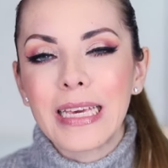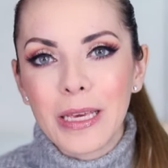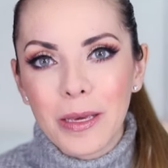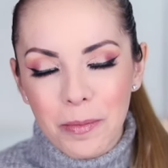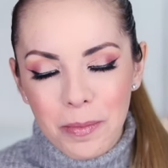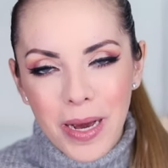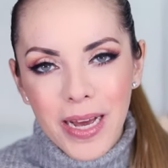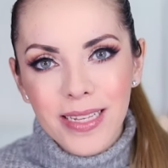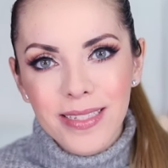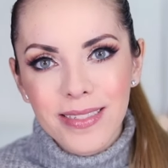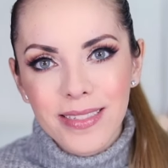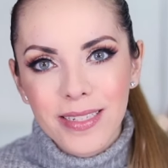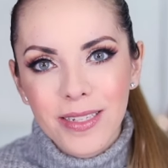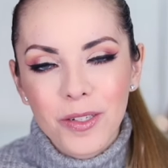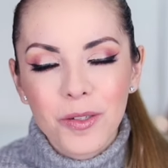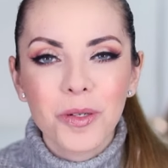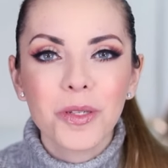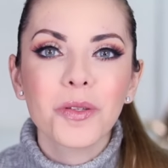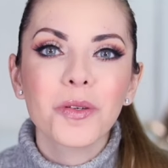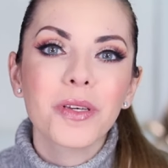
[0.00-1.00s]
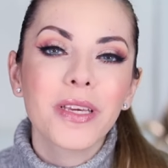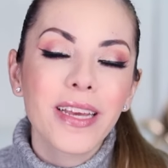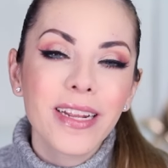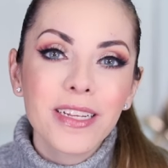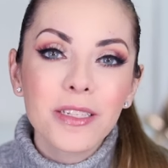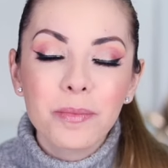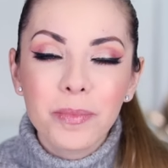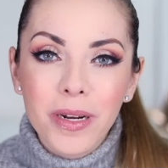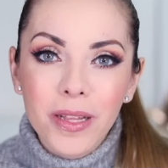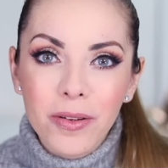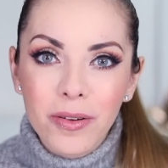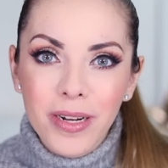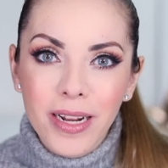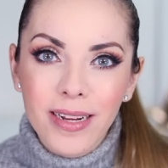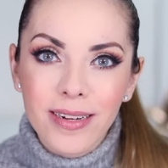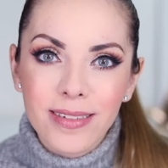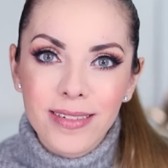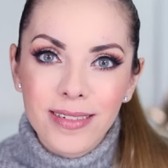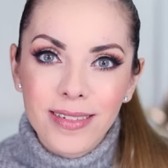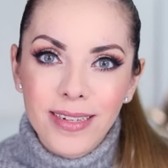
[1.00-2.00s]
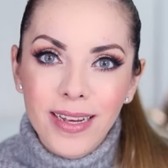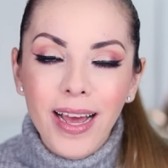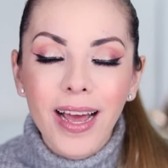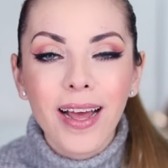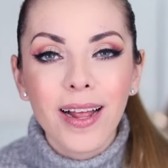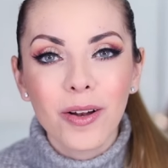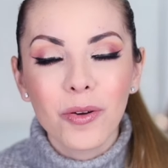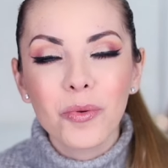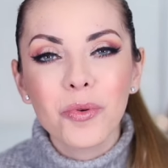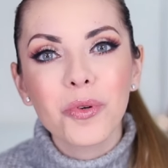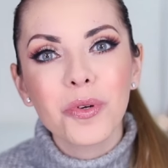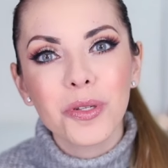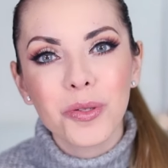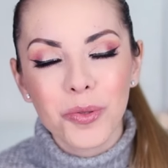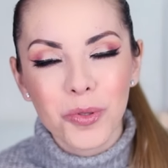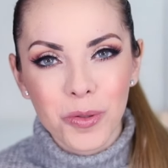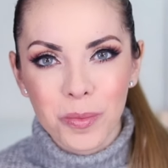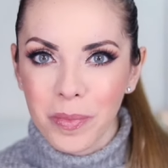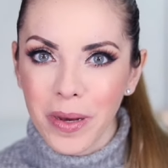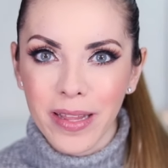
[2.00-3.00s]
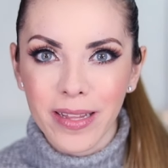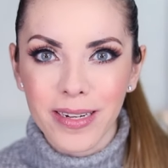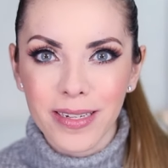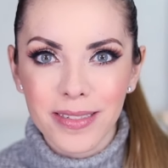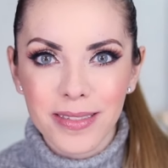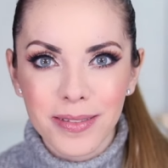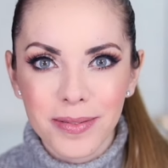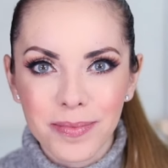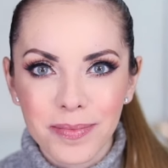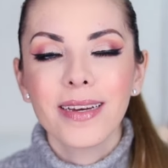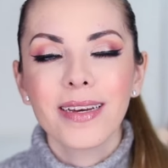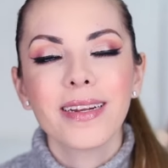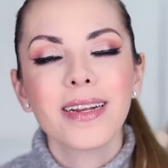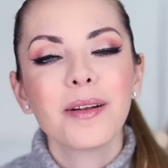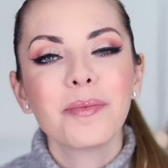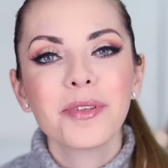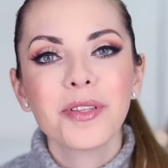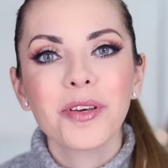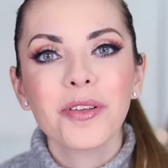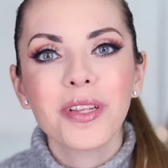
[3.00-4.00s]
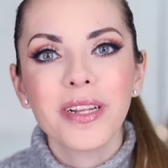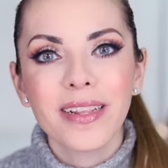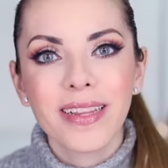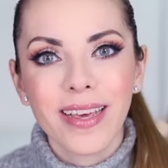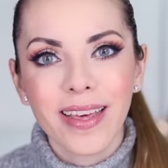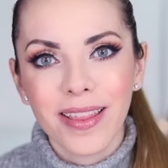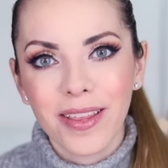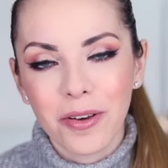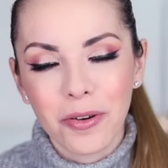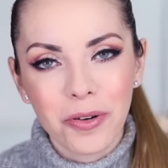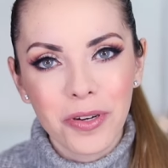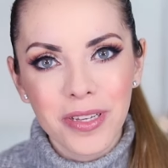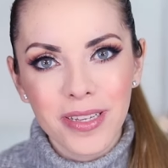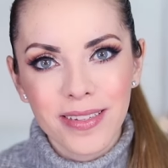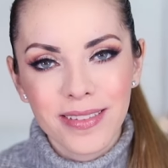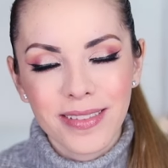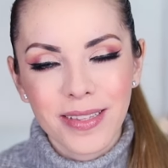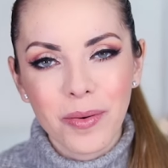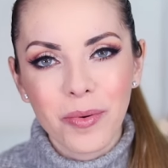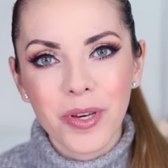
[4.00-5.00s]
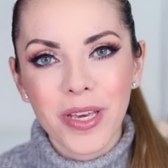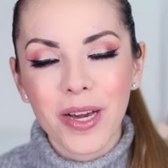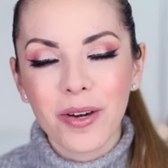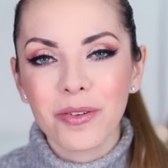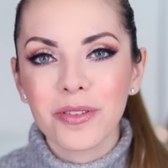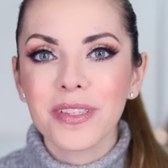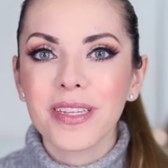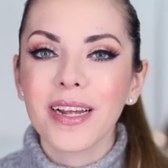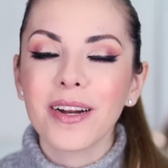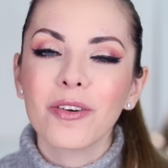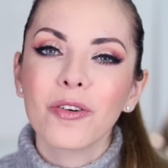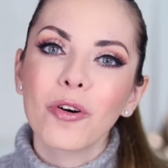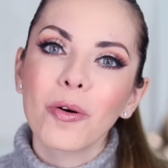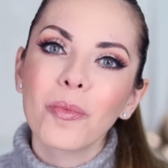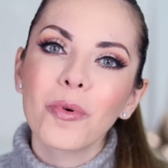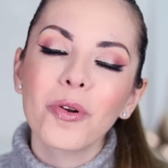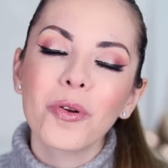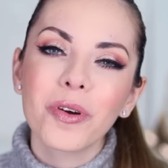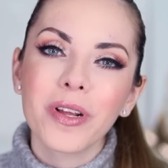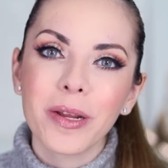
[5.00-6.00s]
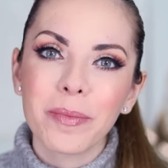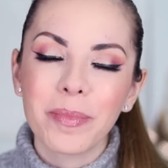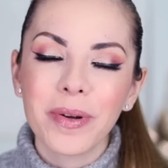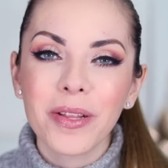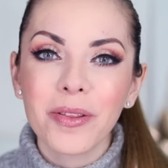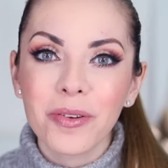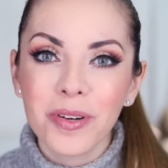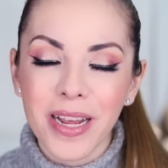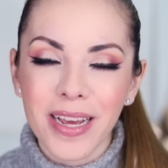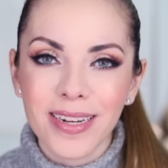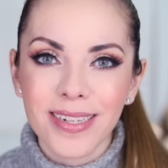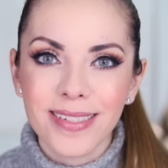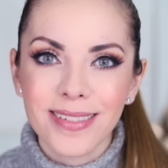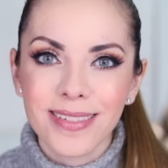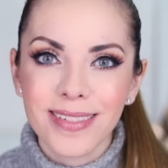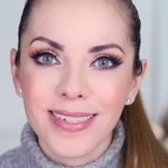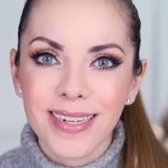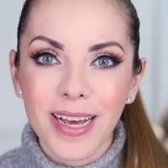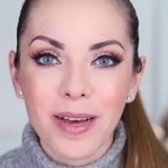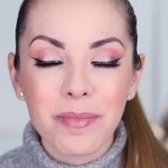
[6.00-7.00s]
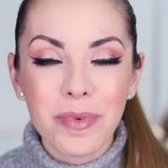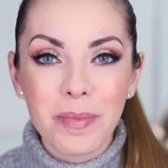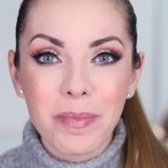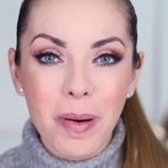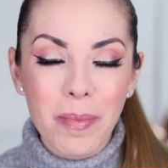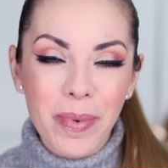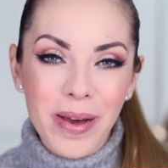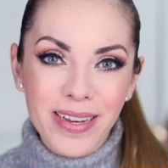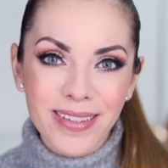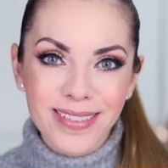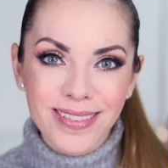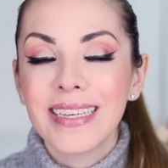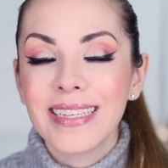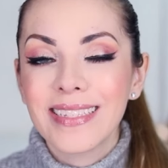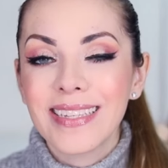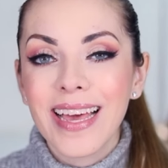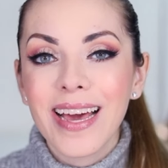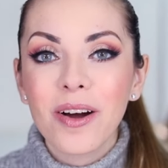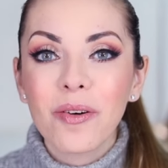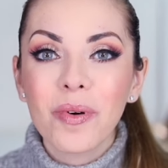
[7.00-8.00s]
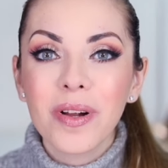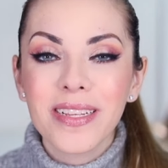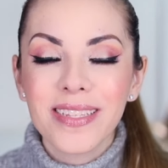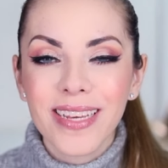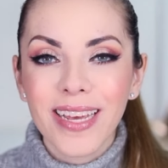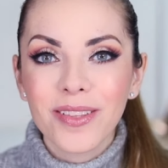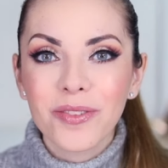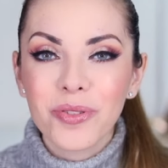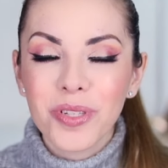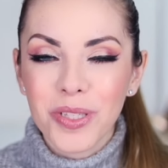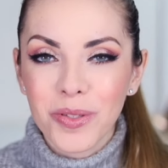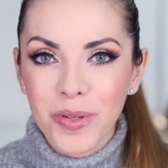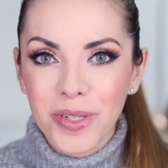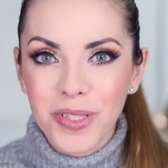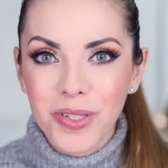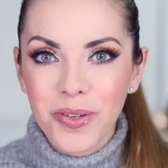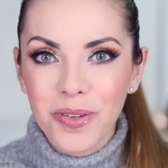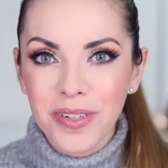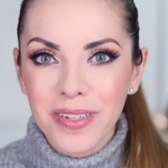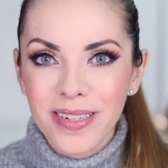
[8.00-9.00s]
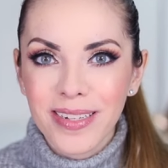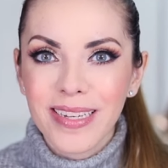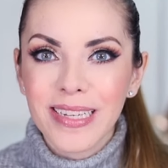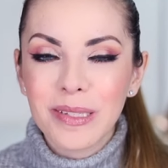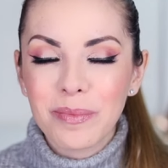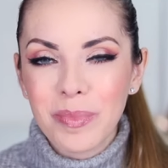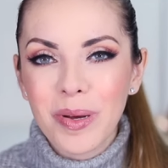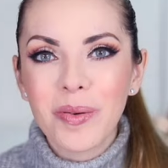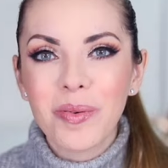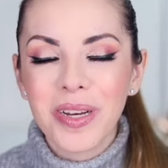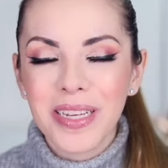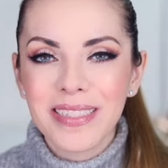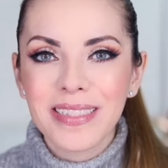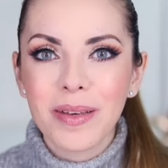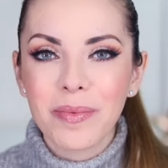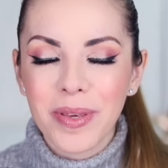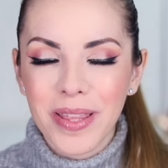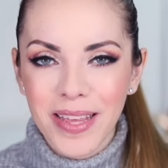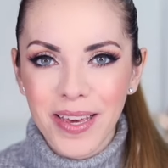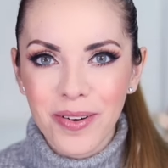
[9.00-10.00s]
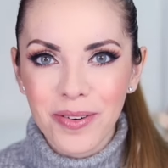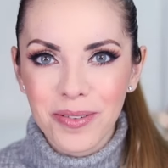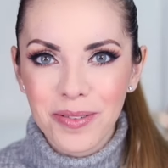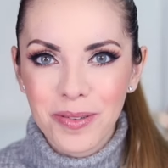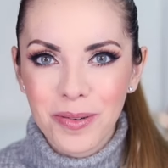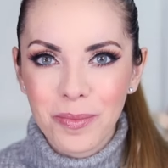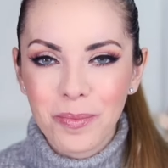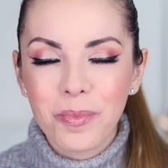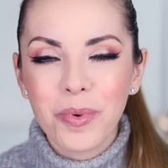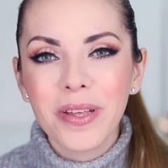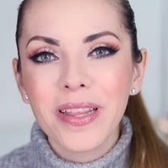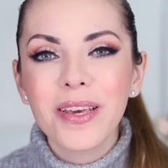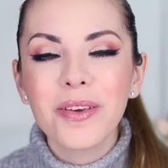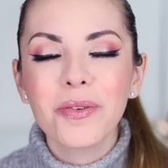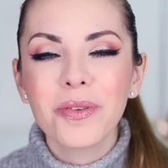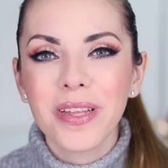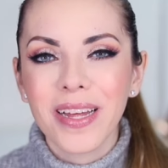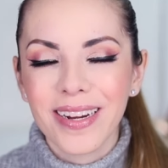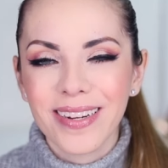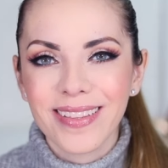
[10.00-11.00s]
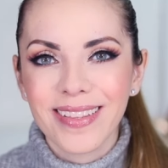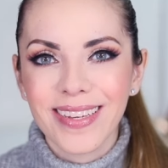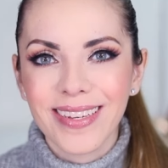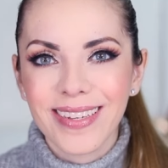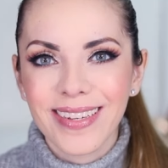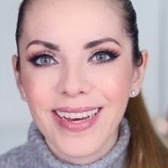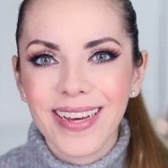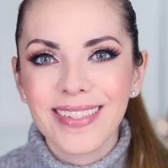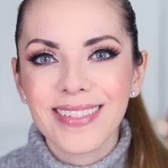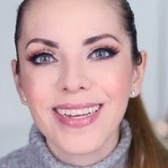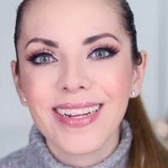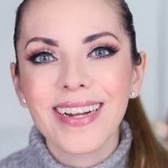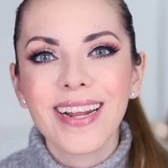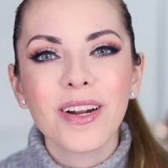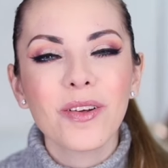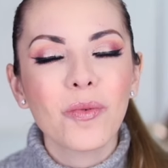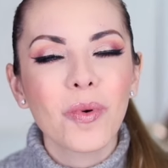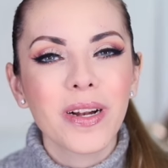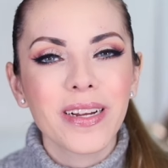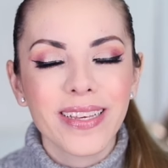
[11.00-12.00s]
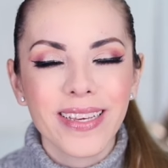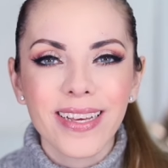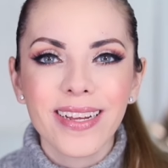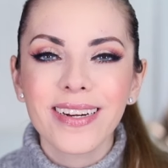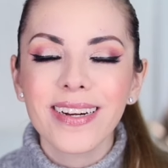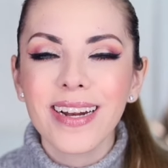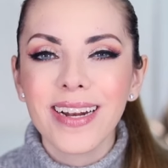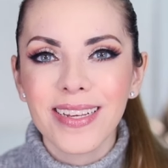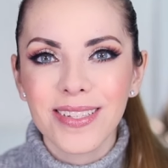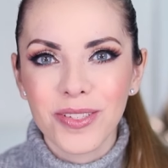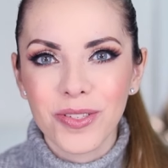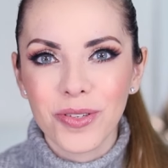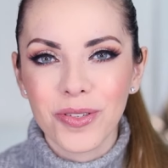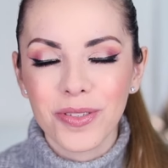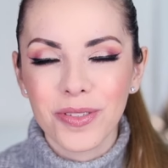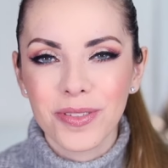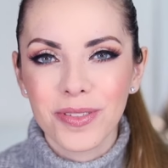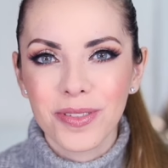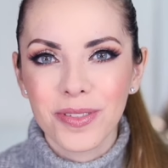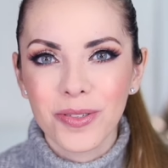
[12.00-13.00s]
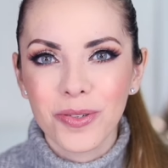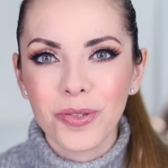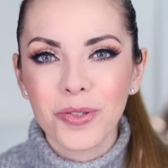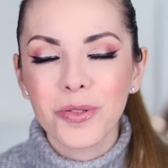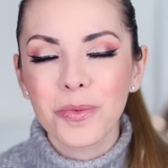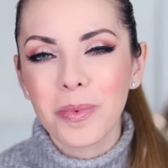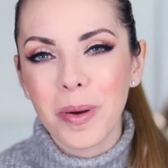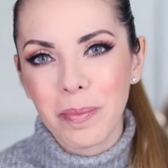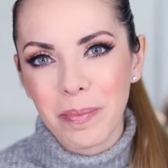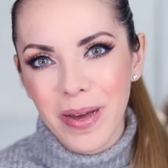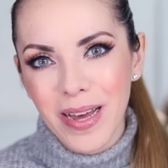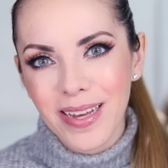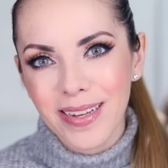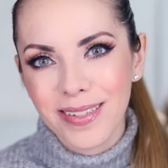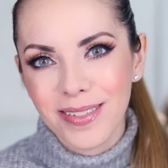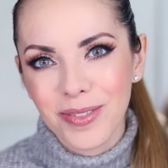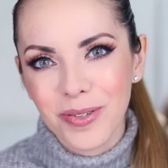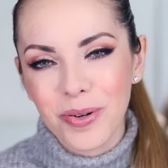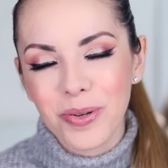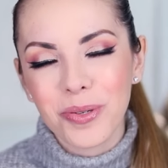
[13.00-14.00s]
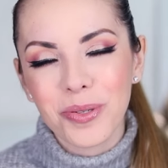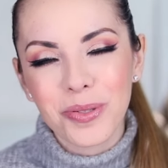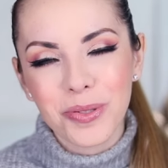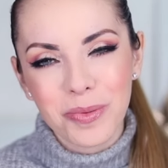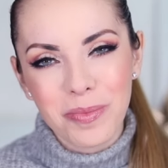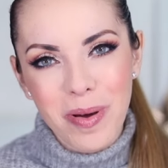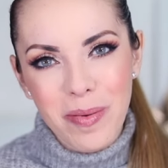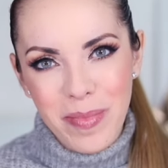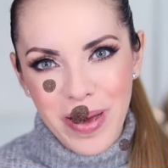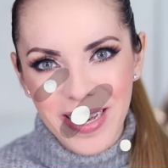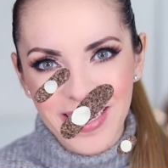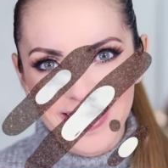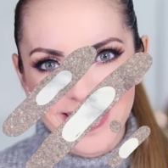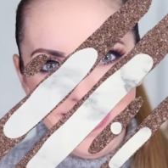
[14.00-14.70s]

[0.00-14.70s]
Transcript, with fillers: Y más cuando quieres perdonar a alguno de tus padres. En el video del día de hoy te voy a contar cómo logré perdonar a mi papá. Y sea cual sea tu situación, espero que este video pueda ayudarte a sanar cualquier relación con tu papá o con tu mamá.